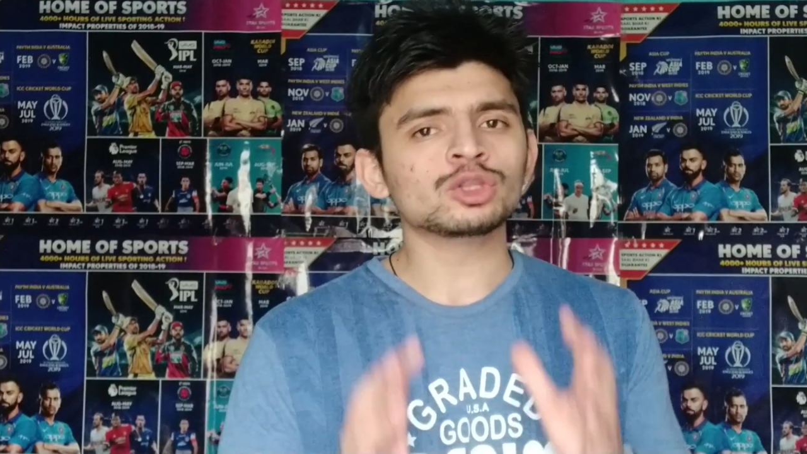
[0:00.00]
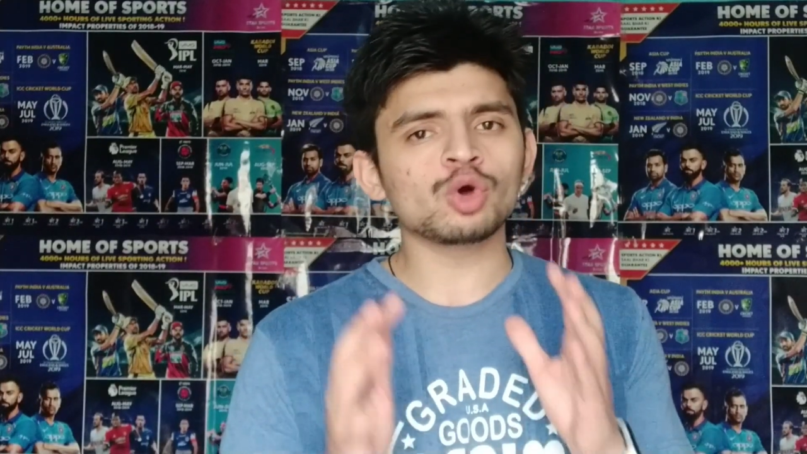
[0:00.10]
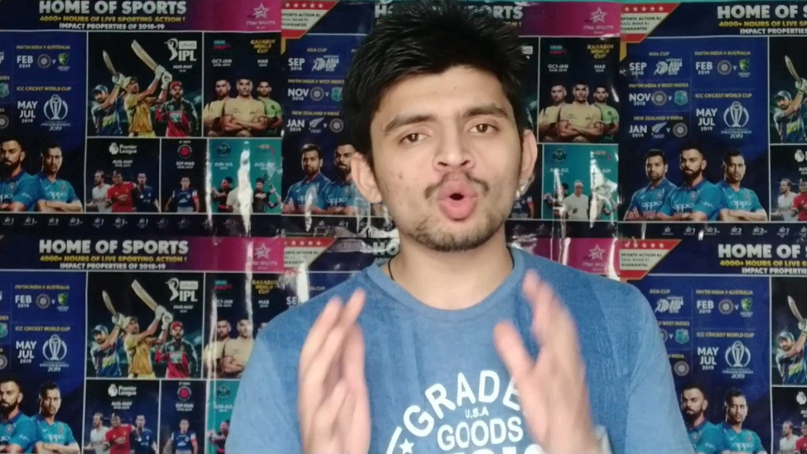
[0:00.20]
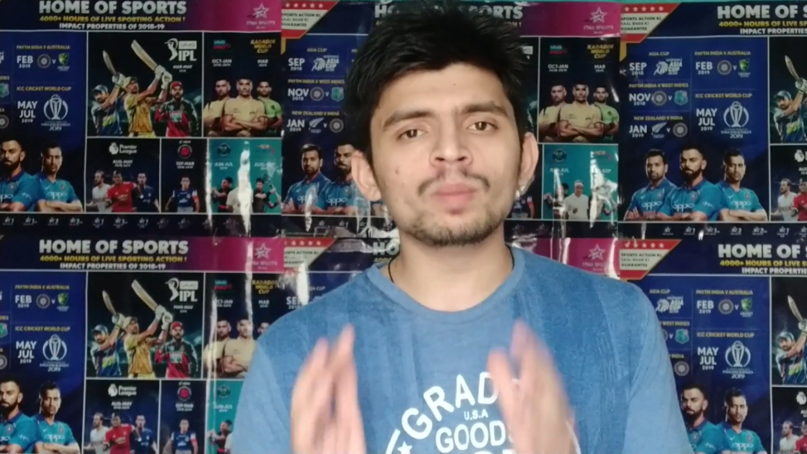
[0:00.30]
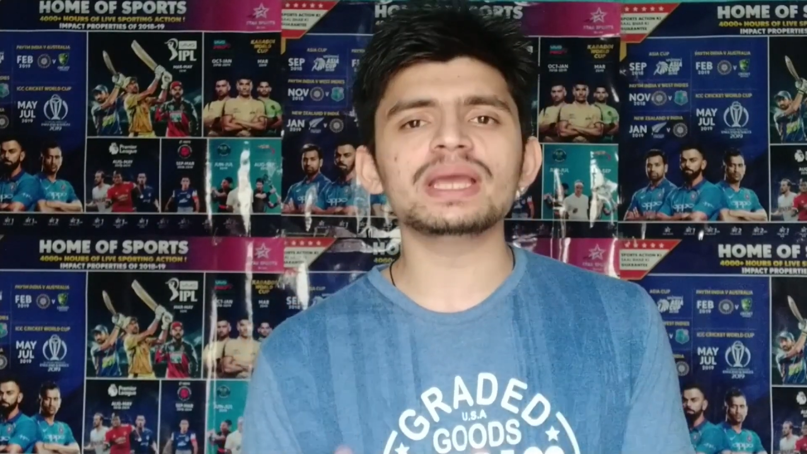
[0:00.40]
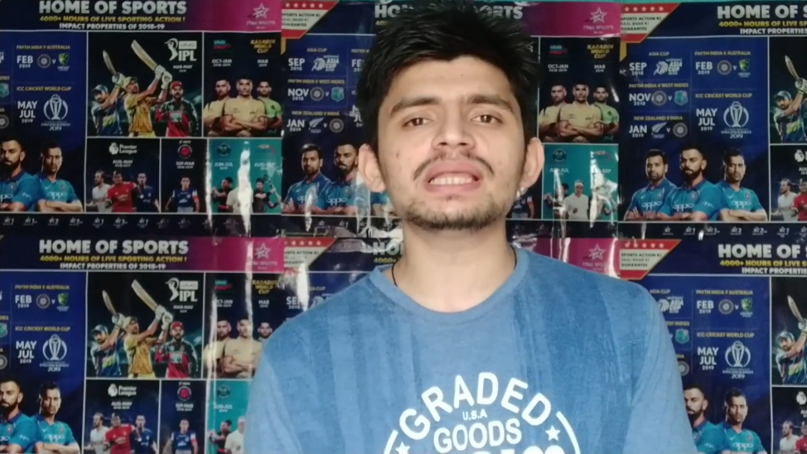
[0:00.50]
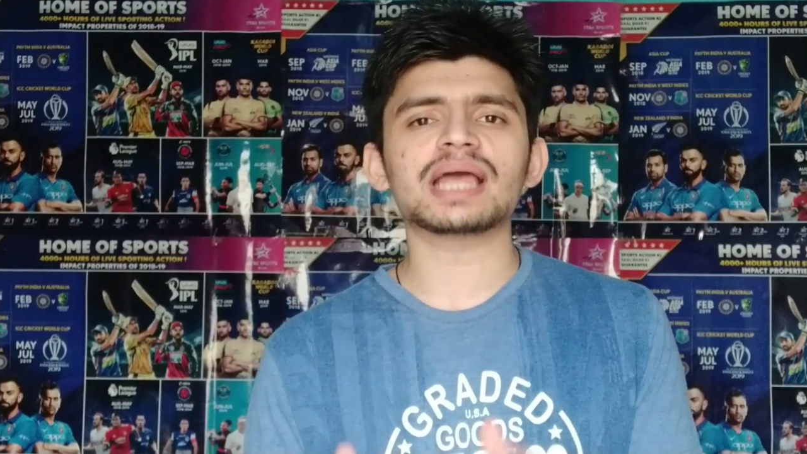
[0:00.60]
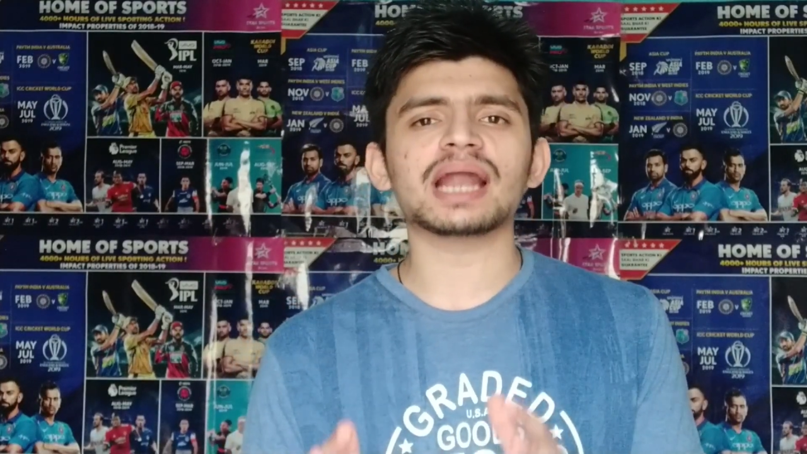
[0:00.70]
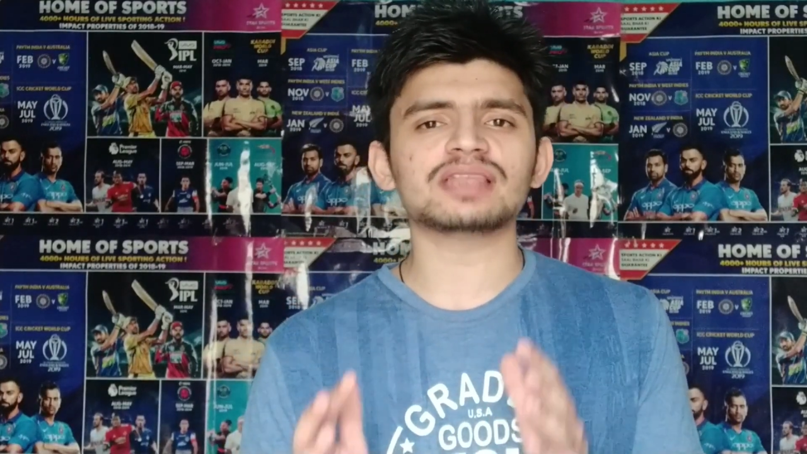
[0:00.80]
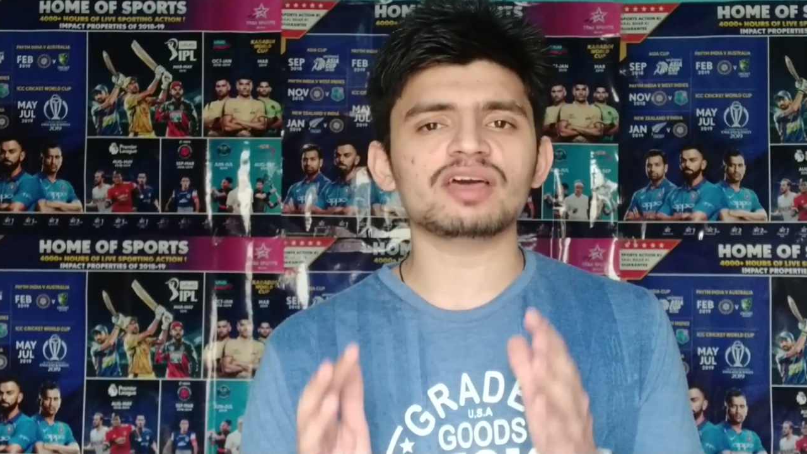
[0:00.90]
तो उम्मीद
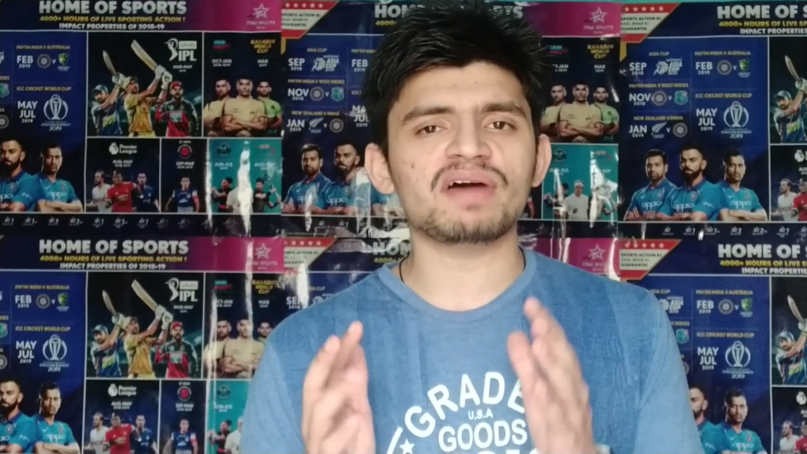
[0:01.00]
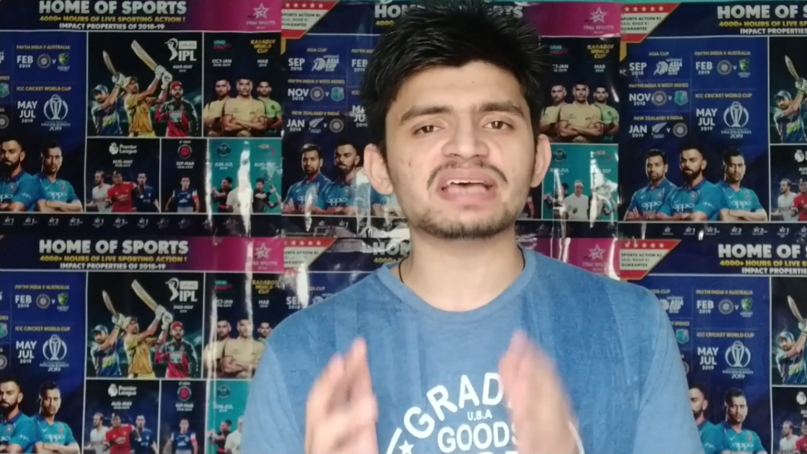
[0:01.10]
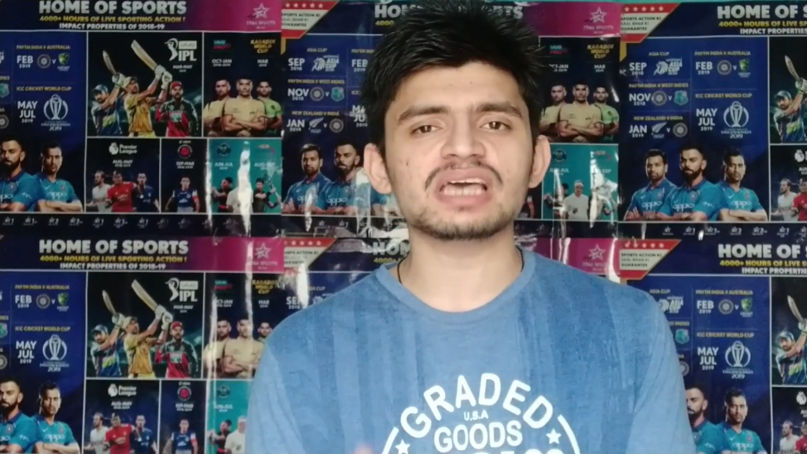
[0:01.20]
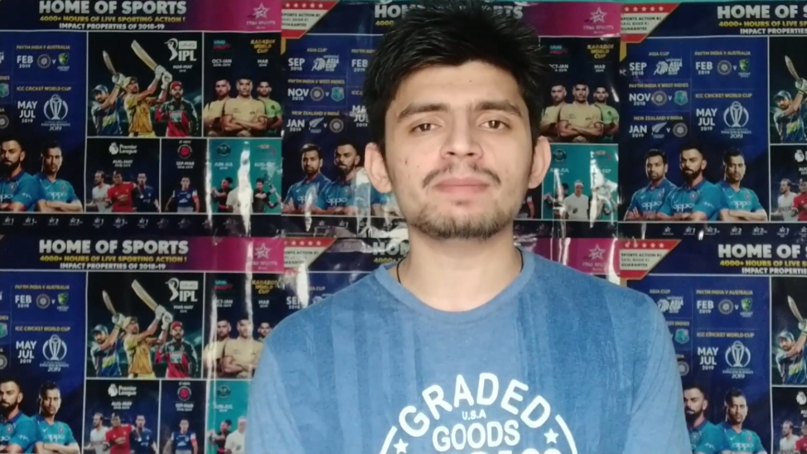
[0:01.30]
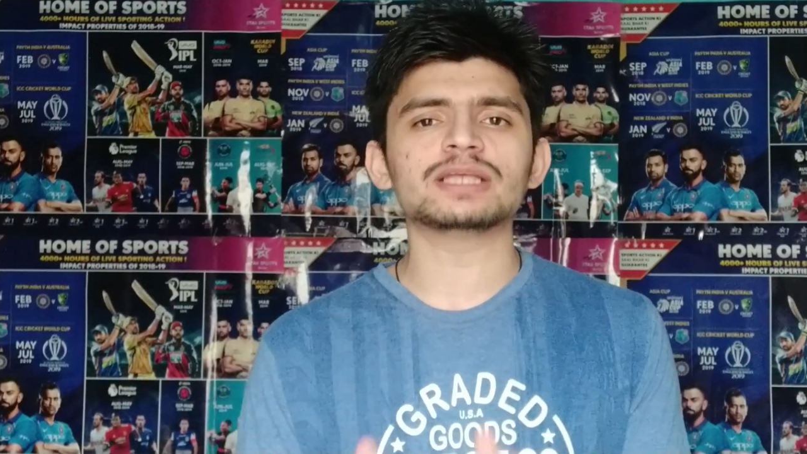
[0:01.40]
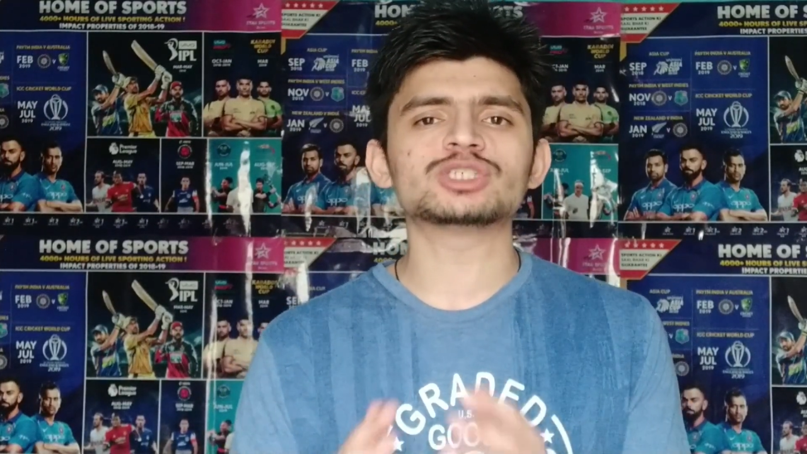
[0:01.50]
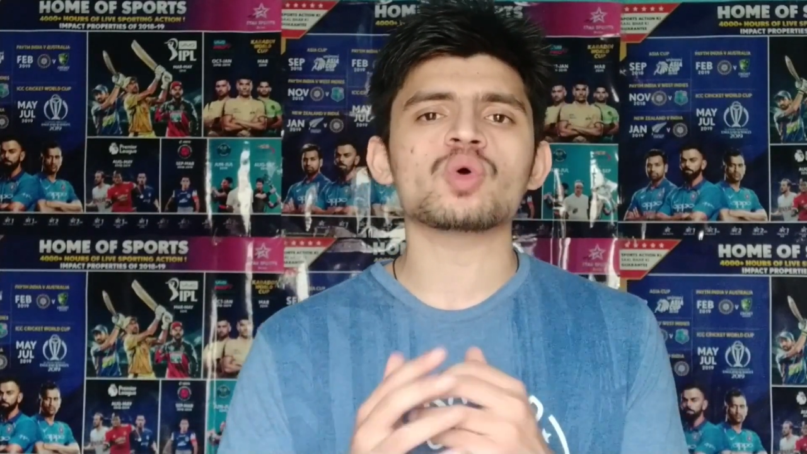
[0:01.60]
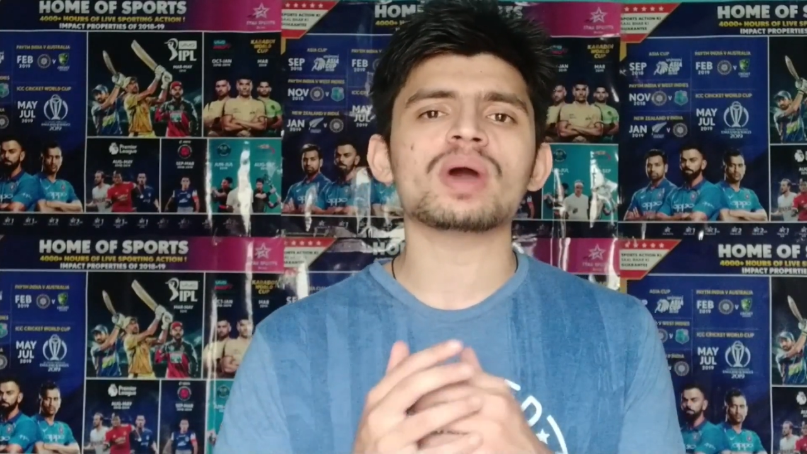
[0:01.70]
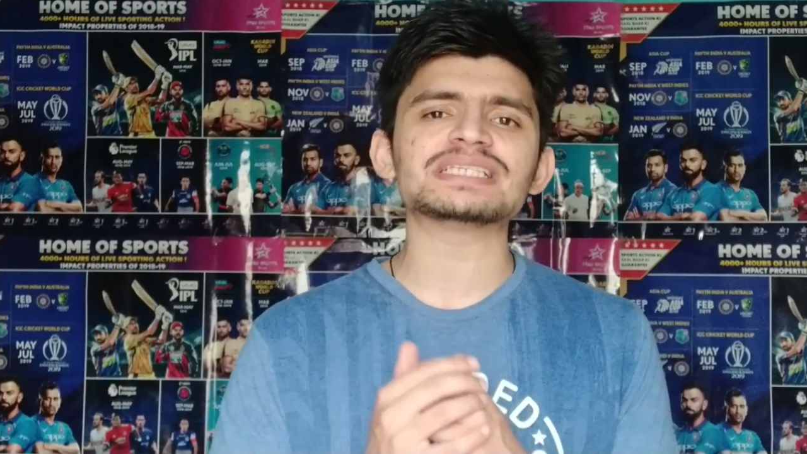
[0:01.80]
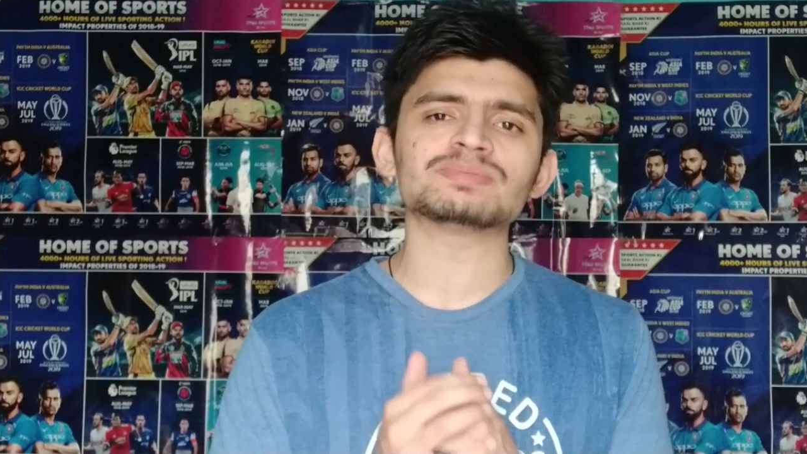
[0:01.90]
करते हैं वैसा ही पिच
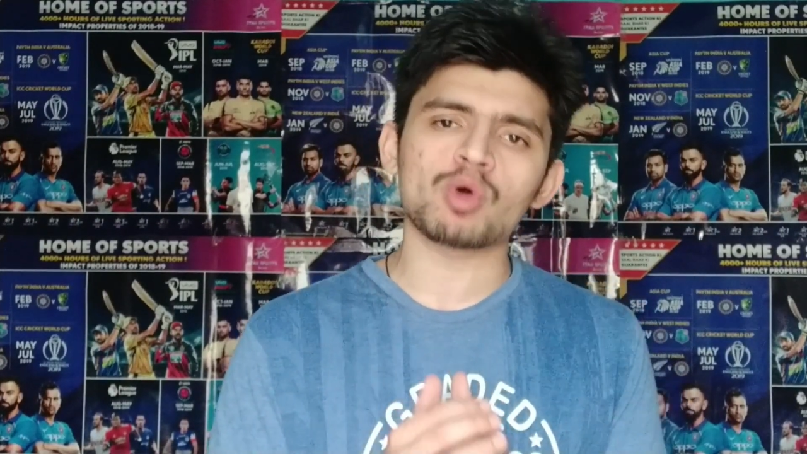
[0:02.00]
होगा इस